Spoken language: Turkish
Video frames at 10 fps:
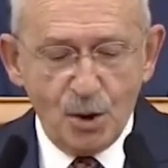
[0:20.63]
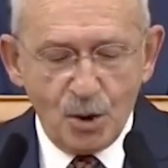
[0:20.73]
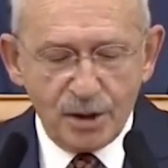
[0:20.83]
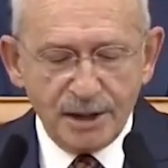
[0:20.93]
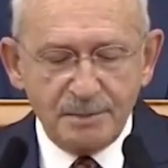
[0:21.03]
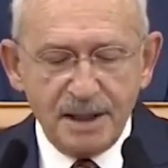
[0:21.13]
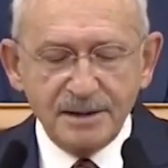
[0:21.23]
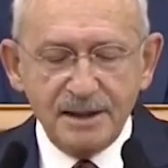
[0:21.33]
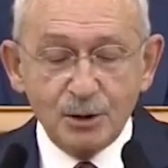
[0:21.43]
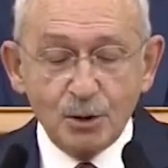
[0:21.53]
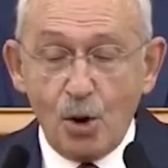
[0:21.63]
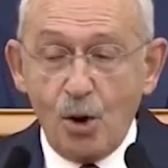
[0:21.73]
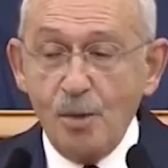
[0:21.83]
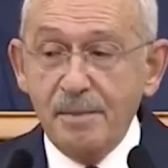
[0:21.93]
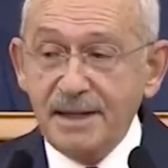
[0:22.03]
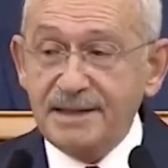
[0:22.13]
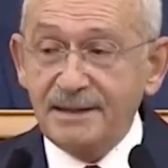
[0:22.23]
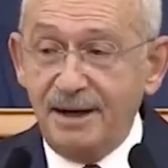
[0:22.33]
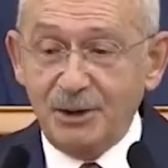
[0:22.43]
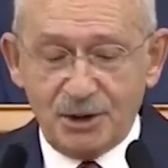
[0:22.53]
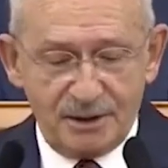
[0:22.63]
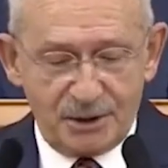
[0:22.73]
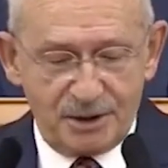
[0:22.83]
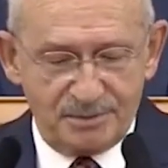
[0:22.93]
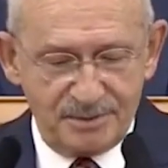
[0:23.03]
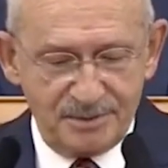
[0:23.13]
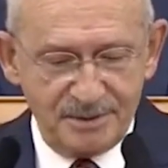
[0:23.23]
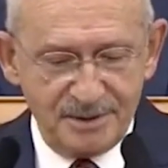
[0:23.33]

Öğretmenlerin 15 saat çalışıp